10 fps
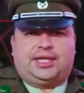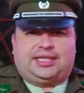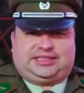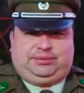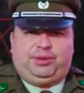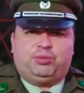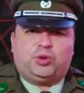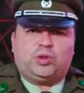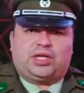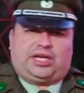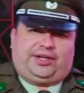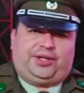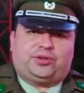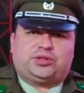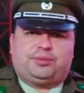Asimismo,
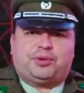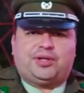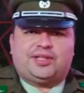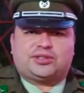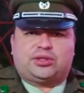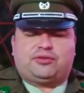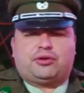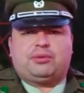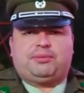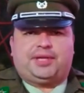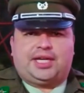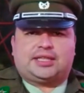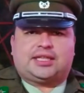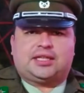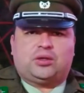Carabineros disponibilizó de forma
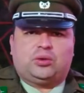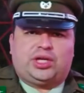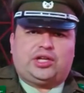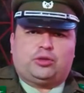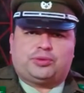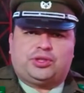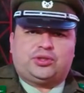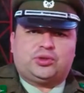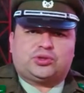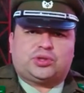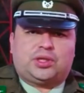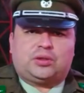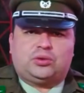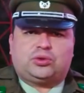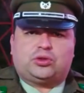inmediata un helicóptero institucional
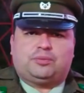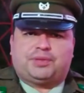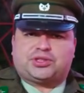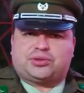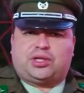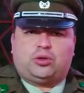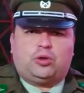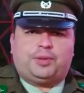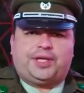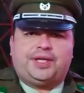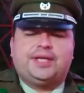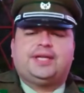junto con personal GOPE,